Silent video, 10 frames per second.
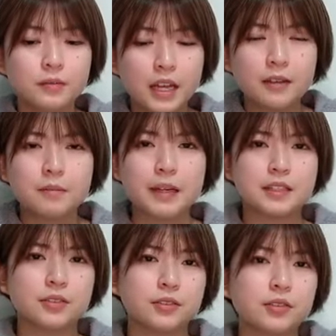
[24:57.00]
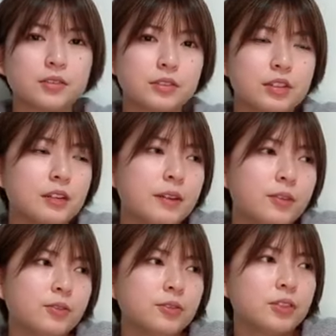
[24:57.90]
ねまあちょっとそれは
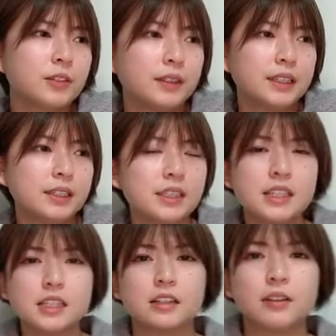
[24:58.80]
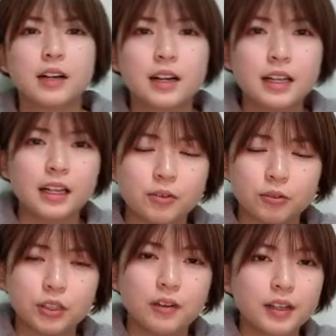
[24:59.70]
本当に私にしかわから
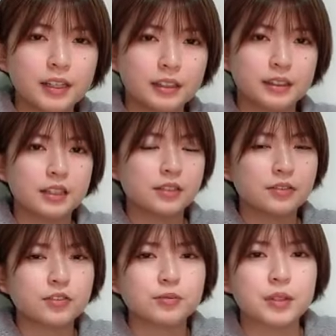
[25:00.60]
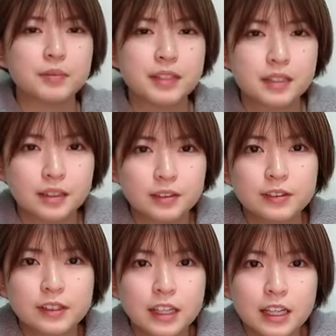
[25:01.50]
こだわりだったりすると思いますけど
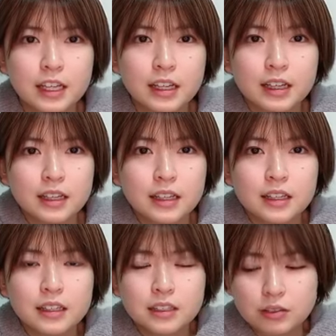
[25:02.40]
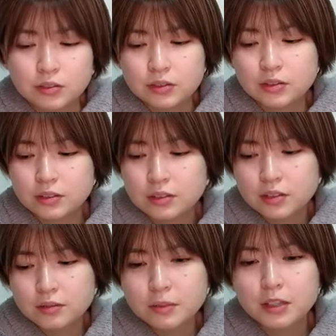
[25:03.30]
そうそうそ
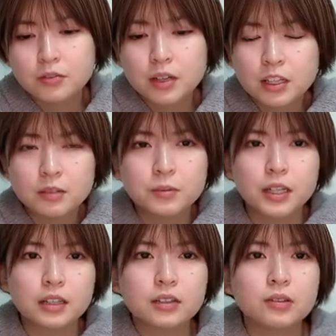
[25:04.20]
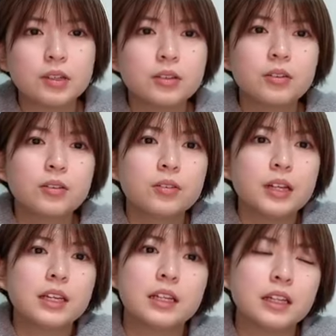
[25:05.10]
うまあ他にも楽曲いろいろ
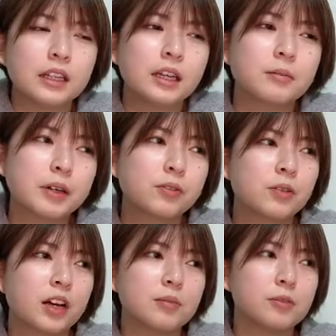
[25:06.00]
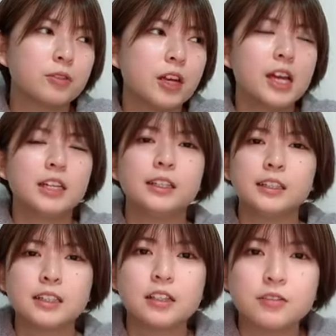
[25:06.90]
できてね、まあ、今回も日向
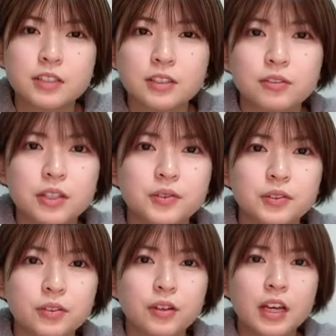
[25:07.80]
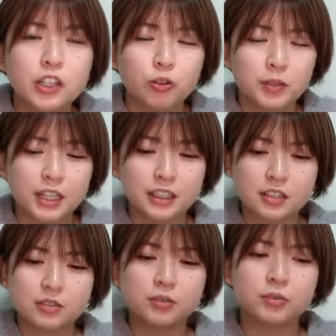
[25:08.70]
さんをちゃんとリフト飛びなた
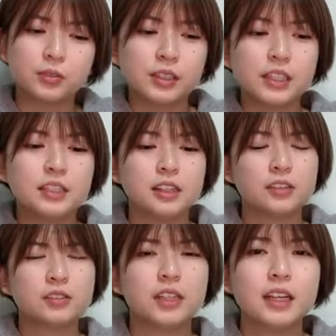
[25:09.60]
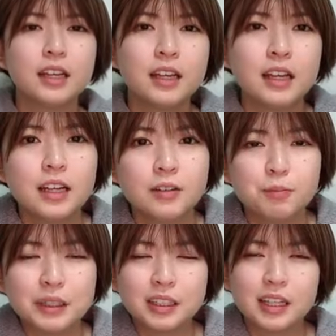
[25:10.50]
することができたので
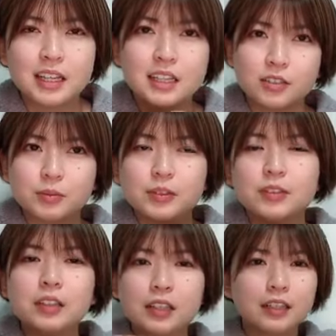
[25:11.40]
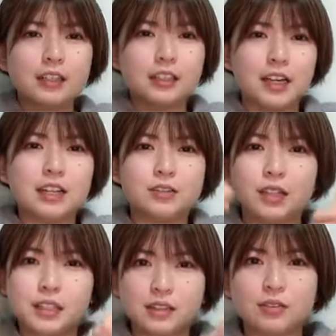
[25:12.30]
また大役もやり遂
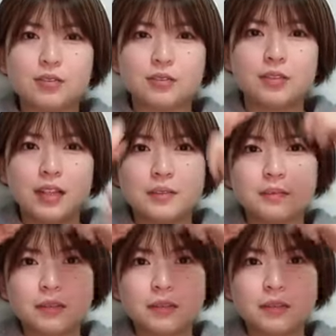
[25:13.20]
げたということで